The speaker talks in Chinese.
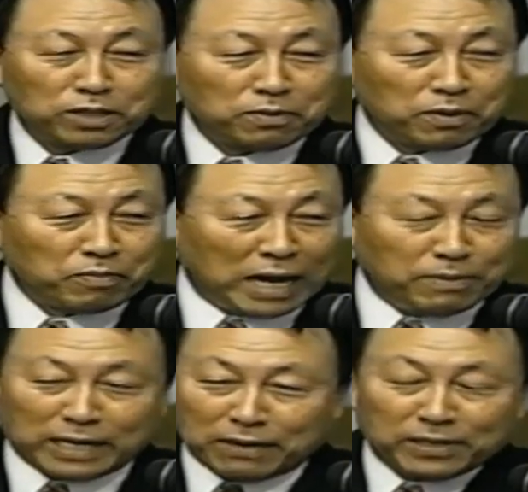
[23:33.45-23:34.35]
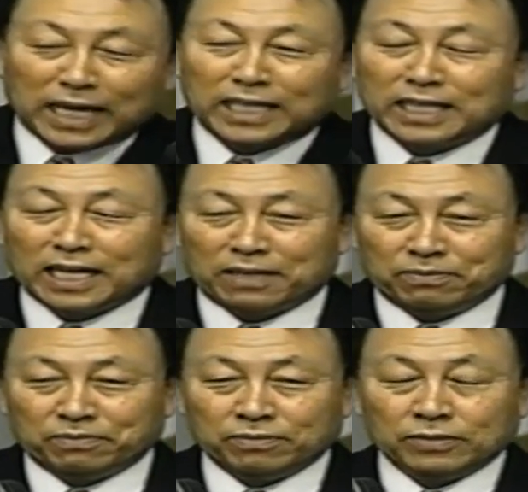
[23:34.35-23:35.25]
百夫长就
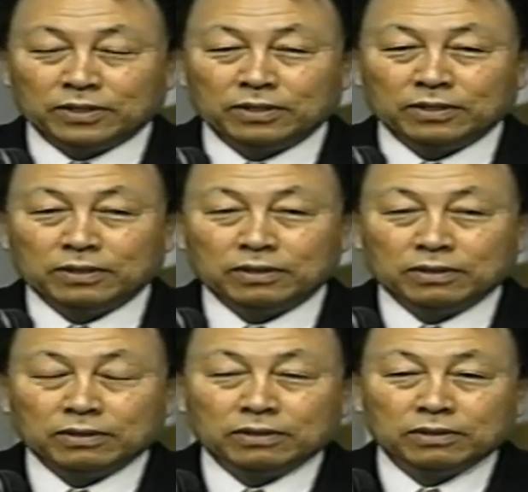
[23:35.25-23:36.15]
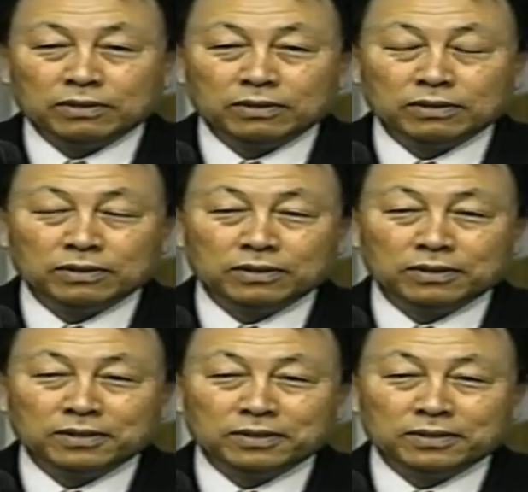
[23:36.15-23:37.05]
说：‘主啊，我不敢当。’”
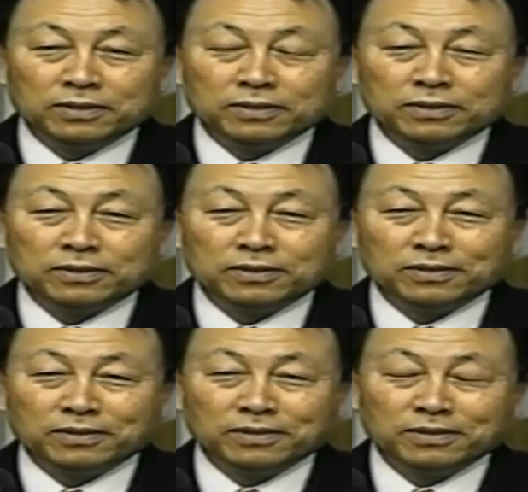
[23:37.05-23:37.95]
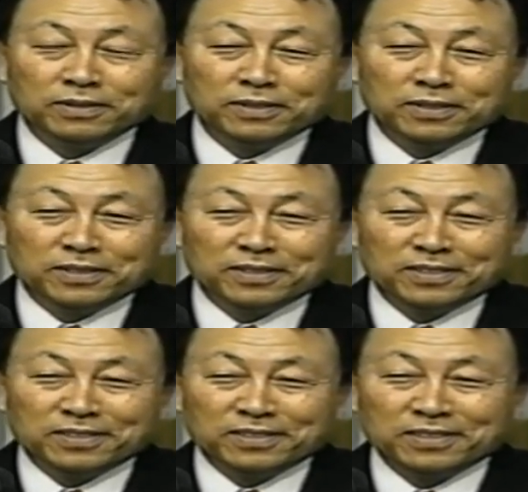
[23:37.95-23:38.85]
我也有很多手下，只要我
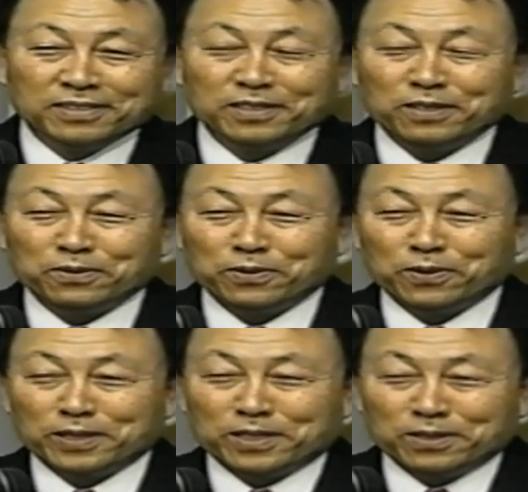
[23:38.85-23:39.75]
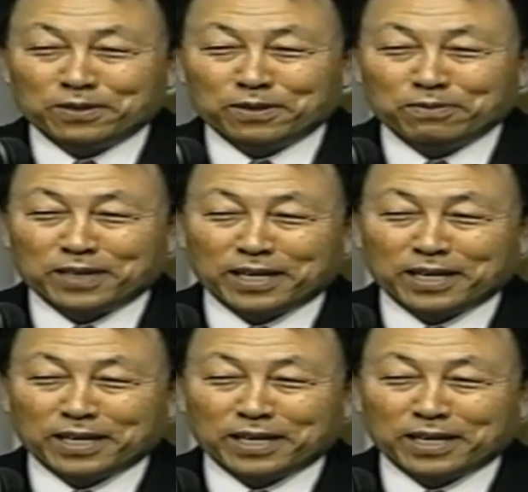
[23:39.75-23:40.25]
讲话，人家就听我的。